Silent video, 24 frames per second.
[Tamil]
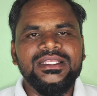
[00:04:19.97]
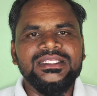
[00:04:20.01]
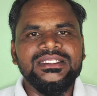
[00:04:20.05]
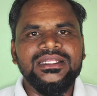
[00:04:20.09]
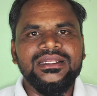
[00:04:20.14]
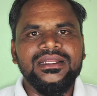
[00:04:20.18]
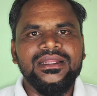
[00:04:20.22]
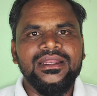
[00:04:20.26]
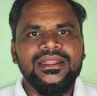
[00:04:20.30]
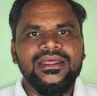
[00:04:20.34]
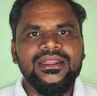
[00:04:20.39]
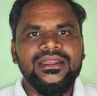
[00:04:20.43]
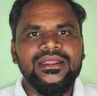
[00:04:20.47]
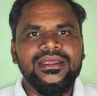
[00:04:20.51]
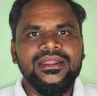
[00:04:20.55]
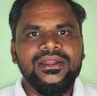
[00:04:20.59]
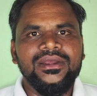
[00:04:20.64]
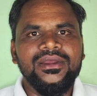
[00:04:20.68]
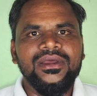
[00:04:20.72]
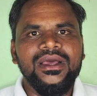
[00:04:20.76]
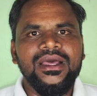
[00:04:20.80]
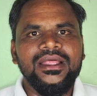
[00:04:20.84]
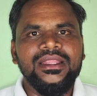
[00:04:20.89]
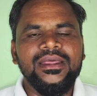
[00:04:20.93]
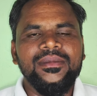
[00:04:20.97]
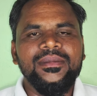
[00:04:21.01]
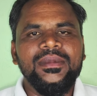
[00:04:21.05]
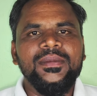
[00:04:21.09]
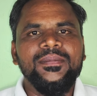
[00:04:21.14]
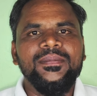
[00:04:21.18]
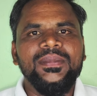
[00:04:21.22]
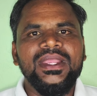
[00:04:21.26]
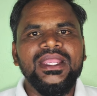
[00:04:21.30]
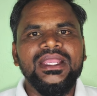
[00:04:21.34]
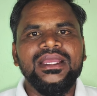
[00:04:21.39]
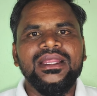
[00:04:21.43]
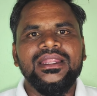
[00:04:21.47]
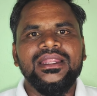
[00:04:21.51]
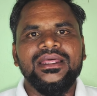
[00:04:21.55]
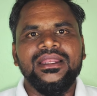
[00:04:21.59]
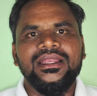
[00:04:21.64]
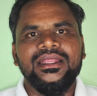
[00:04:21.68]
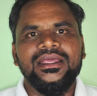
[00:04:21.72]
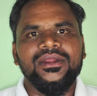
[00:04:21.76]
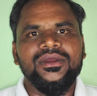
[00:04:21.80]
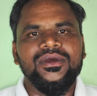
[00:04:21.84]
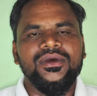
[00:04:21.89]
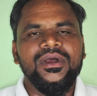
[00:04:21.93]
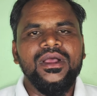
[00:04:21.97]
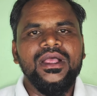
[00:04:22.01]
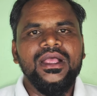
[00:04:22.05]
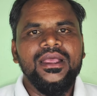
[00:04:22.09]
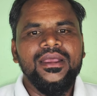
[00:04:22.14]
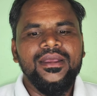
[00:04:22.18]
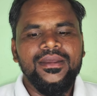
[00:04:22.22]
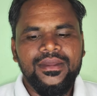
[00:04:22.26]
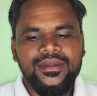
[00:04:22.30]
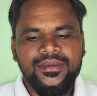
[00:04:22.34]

மஞ்சள் கலர்லயும் இருக்கும் அதே மாதிரி பிங்க் கலர்லயும் இருக்கும்